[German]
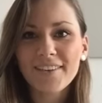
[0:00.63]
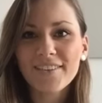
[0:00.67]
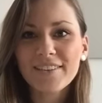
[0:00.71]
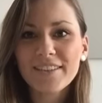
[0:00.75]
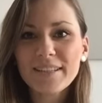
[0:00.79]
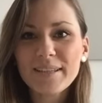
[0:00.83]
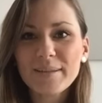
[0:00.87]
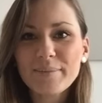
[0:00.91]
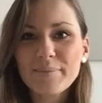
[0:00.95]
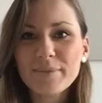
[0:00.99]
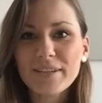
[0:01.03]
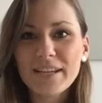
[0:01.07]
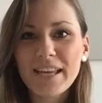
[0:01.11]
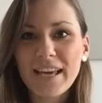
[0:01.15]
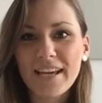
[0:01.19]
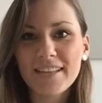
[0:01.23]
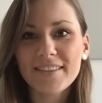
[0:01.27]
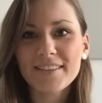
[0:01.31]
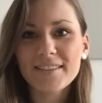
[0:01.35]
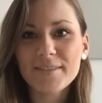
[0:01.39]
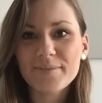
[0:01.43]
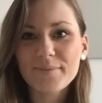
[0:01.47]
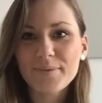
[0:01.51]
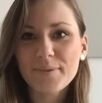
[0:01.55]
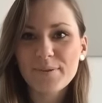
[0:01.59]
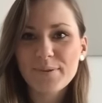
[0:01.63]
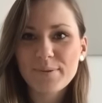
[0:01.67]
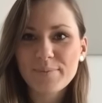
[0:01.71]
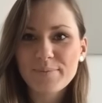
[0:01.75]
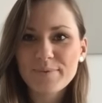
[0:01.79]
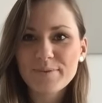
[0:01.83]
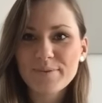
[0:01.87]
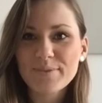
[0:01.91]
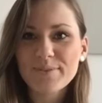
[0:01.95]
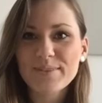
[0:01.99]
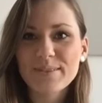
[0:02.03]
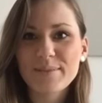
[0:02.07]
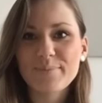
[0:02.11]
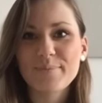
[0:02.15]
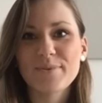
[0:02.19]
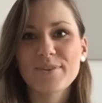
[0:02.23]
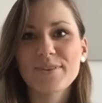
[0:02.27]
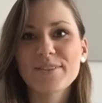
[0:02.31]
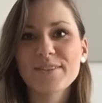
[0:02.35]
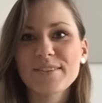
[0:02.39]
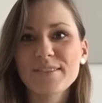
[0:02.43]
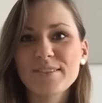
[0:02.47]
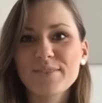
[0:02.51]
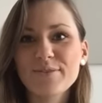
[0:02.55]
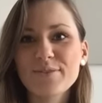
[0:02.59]
Hallo ihr Lieben und herzlich willkommen zu unserem
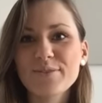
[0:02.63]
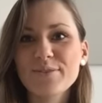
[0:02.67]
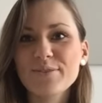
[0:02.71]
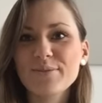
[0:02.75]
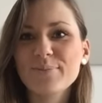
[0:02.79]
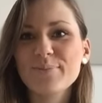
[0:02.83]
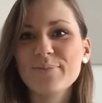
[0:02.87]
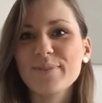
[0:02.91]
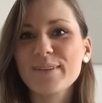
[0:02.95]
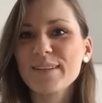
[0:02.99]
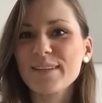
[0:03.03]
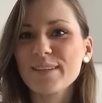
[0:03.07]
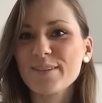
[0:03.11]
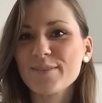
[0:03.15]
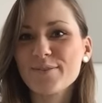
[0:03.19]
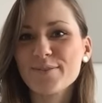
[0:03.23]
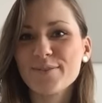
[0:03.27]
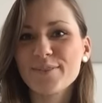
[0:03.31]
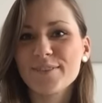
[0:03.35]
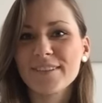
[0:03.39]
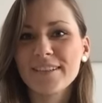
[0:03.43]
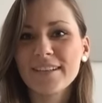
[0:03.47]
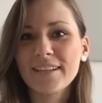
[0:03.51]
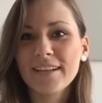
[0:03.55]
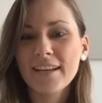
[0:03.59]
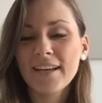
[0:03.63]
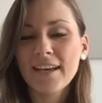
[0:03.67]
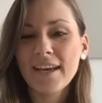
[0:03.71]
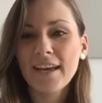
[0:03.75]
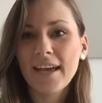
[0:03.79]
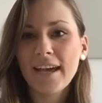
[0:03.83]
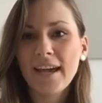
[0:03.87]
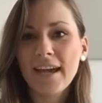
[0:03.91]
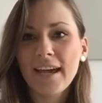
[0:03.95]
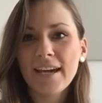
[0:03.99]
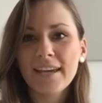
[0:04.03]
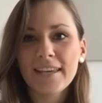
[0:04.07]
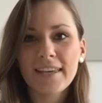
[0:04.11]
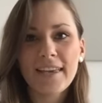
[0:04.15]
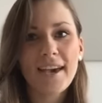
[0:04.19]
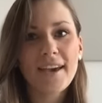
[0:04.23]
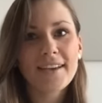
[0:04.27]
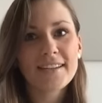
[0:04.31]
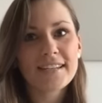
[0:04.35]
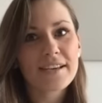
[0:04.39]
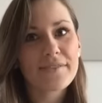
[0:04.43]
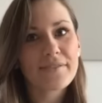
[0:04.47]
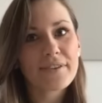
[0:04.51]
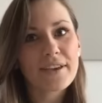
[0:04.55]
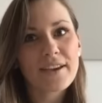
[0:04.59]
neuesten YouTube-Video.
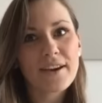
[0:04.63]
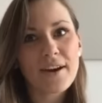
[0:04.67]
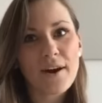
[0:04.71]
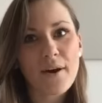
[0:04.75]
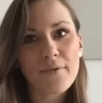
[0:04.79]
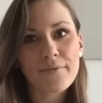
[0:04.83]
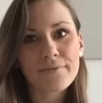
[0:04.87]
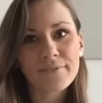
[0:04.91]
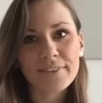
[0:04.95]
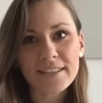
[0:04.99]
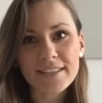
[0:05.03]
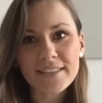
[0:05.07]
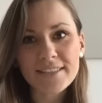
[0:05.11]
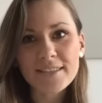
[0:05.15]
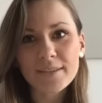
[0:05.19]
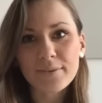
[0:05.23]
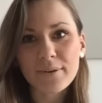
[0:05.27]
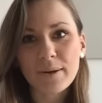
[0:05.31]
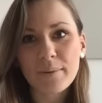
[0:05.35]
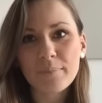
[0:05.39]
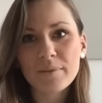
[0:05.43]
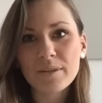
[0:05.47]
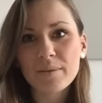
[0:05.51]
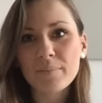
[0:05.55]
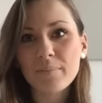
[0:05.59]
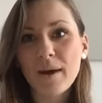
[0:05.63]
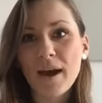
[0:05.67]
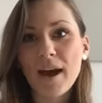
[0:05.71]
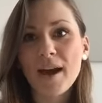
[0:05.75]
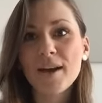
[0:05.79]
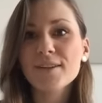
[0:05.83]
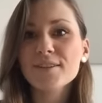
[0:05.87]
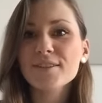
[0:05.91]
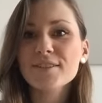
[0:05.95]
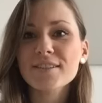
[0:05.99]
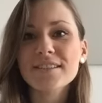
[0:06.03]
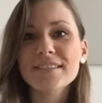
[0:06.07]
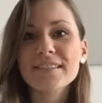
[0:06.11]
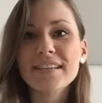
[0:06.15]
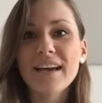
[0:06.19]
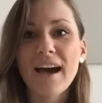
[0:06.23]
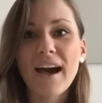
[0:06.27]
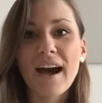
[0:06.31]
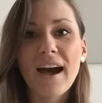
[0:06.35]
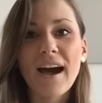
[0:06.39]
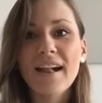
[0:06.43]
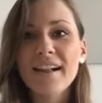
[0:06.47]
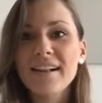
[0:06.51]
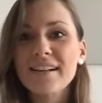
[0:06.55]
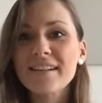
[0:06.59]
Ja, da wir ja auf Instagram die magische
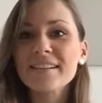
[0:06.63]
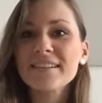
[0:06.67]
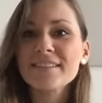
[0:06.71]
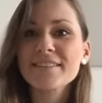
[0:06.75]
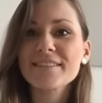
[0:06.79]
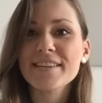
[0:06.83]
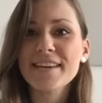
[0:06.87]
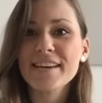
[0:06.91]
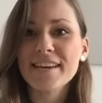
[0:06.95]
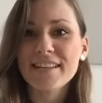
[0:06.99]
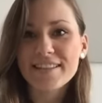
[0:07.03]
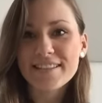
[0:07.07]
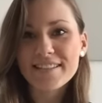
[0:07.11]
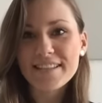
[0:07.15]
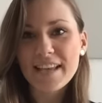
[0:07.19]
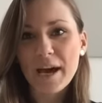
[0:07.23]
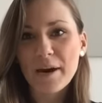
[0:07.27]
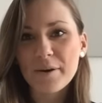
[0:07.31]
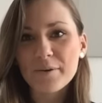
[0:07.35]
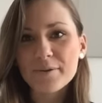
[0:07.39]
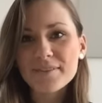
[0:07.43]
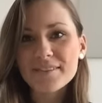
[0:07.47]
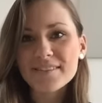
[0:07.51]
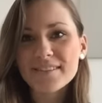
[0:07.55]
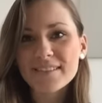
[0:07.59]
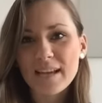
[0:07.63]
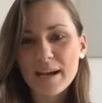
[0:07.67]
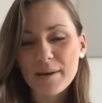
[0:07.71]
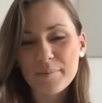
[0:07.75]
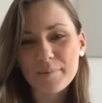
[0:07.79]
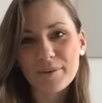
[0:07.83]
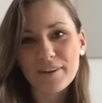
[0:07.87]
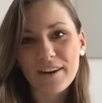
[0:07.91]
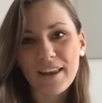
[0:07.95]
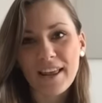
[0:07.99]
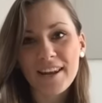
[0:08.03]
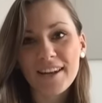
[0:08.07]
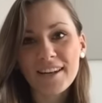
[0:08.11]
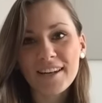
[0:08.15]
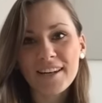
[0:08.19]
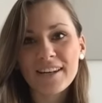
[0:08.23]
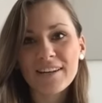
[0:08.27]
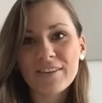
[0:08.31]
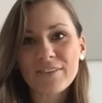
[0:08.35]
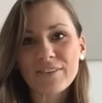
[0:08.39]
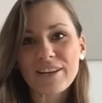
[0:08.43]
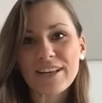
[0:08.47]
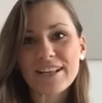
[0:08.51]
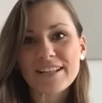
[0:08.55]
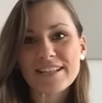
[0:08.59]
Zahl der 1000
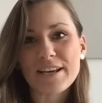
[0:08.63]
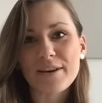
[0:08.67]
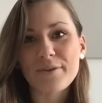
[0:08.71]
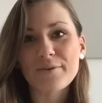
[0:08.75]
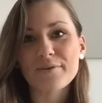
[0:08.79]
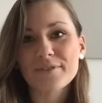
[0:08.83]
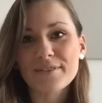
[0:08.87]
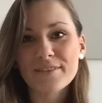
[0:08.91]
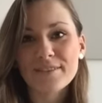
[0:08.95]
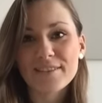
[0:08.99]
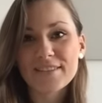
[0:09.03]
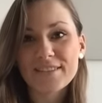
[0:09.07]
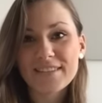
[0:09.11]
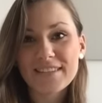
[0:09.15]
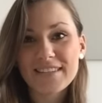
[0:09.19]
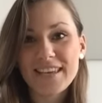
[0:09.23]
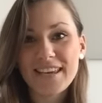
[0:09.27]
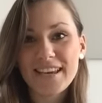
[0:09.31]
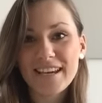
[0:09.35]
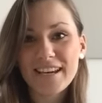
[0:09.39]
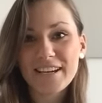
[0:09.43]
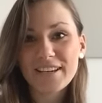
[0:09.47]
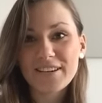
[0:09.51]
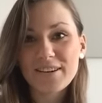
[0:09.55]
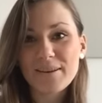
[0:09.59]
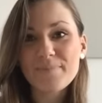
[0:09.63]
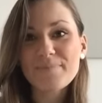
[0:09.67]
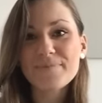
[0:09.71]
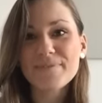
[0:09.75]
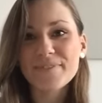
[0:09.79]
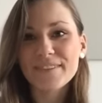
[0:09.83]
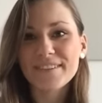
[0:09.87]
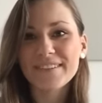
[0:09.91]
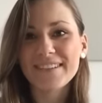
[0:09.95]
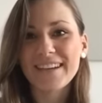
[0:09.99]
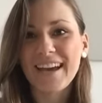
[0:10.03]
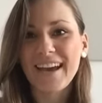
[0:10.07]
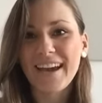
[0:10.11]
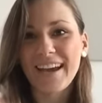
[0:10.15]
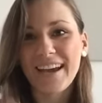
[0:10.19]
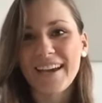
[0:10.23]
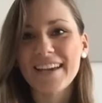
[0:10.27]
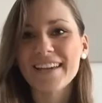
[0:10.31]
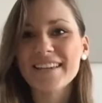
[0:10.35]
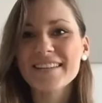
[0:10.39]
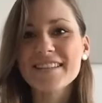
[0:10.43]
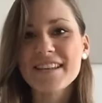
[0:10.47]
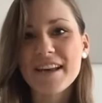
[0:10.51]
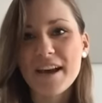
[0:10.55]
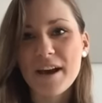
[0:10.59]
Abonnenten oder 1000 Knöpfe
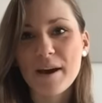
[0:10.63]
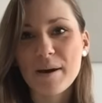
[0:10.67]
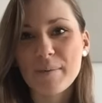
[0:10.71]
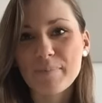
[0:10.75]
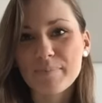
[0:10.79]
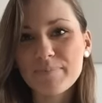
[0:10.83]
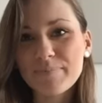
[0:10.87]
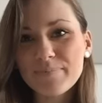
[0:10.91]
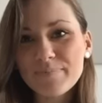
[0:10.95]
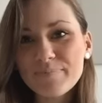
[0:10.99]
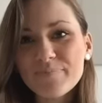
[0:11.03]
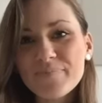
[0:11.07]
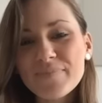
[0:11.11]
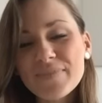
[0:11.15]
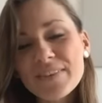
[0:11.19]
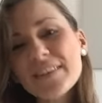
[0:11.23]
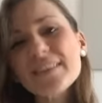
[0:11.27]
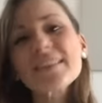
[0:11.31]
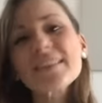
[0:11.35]
erreicht haben,